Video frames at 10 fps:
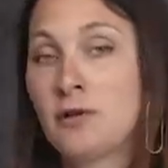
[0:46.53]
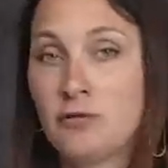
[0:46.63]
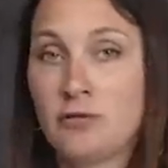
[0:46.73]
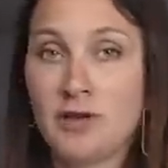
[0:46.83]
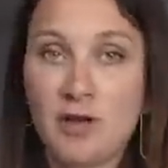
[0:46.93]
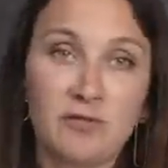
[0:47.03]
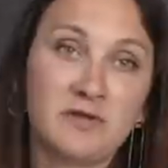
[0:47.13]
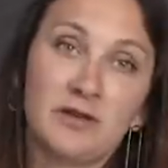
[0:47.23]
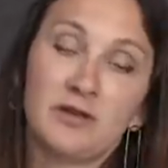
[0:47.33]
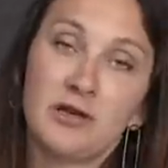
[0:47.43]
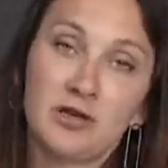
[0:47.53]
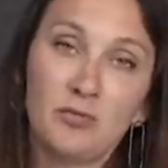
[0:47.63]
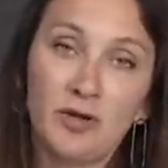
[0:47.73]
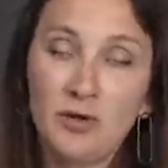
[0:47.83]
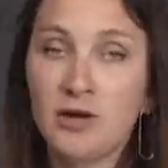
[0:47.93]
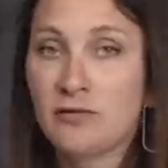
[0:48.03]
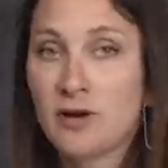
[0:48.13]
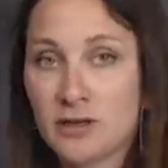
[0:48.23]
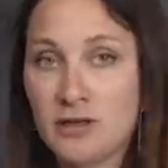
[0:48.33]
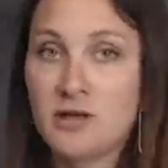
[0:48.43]
в которой я без всяких каких-то примеров,
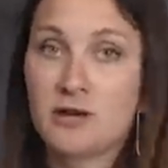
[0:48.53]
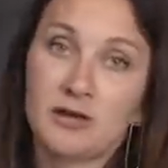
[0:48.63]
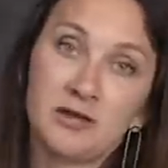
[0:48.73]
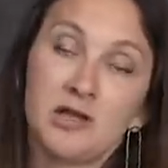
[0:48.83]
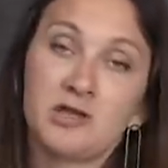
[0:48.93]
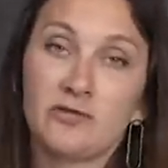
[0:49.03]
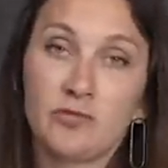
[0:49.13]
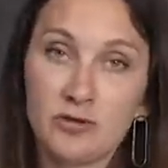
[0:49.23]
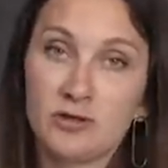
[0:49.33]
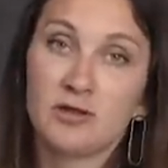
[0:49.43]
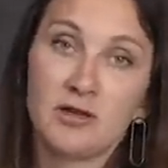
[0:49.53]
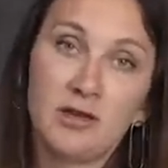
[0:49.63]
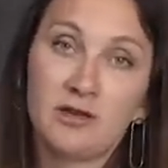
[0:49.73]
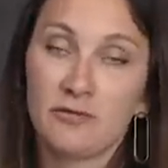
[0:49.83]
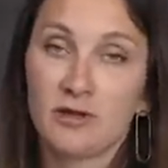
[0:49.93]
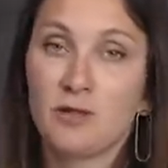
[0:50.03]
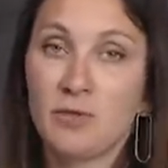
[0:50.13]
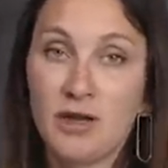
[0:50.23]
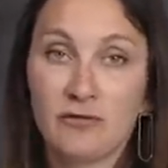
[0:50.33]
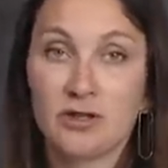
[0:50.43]
картинок рассказываю просто какие-то вот
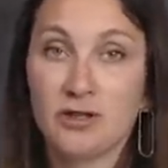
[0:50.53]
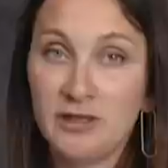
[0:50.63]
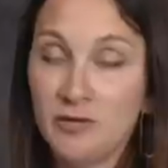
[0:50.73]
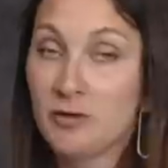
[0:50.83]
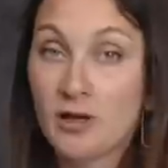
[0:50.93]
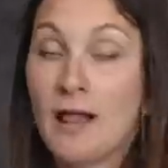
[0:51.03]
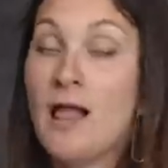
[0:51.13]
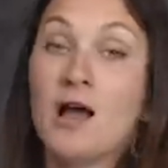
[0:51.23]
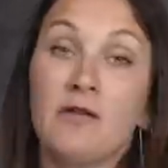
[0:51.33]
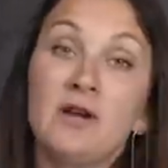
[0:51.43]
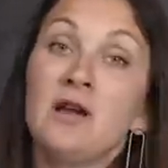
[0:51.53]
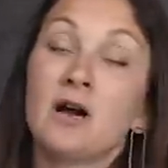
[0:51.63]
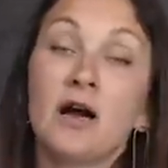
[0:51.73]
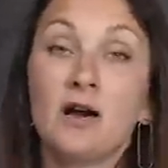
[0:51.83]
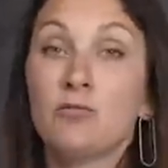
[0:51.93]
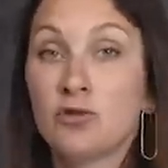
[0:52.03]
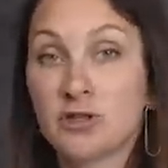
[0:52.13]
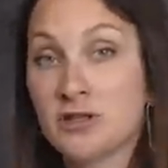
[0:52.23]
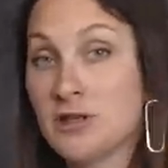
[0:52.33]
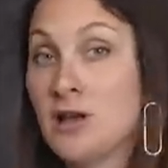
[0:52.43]
наболевшие темы, да. Вы э,
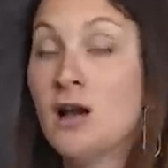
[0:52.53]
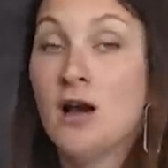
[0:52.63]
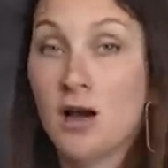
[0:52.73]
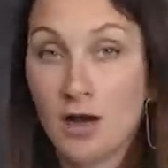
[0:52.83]
можете